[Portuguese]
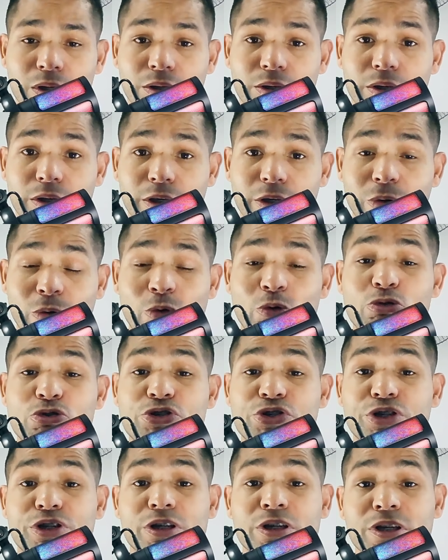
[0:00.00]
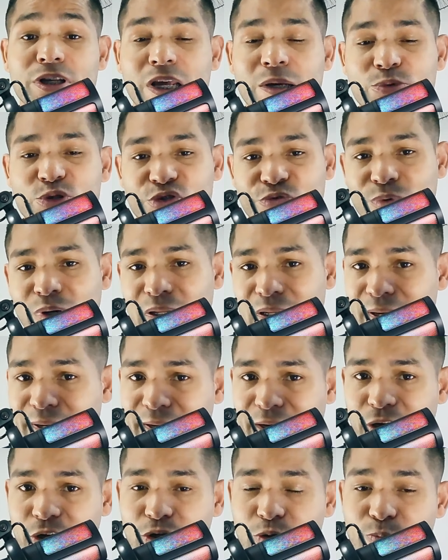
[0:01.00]
e hoje iremos
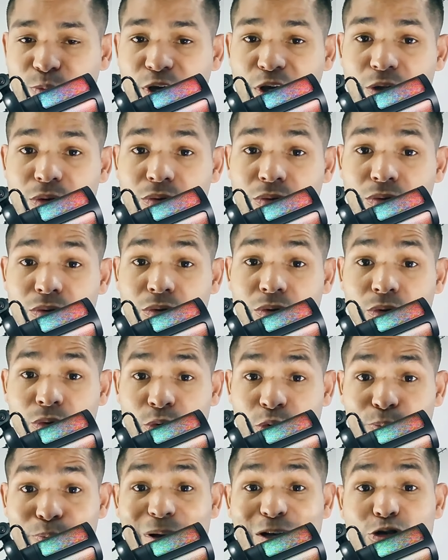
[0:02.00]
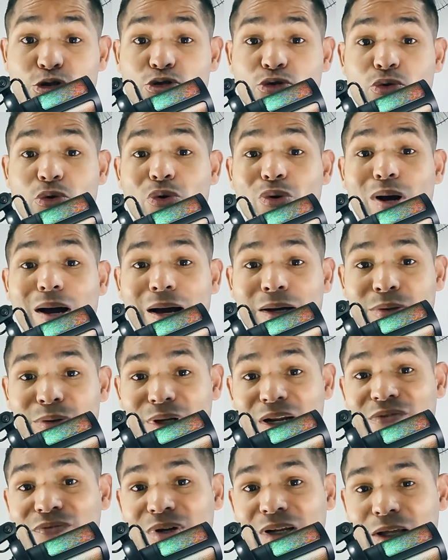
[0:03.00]
falar a respeito do pastor
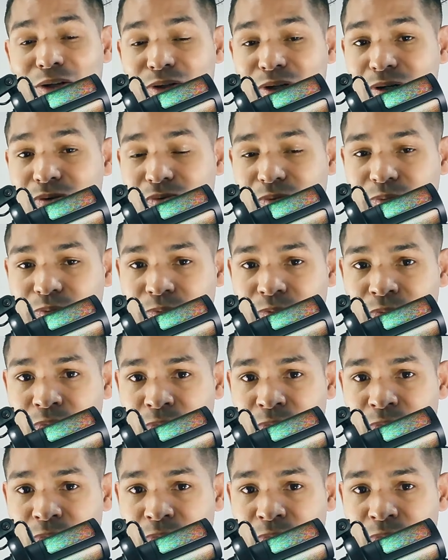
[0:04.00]
André Valadão,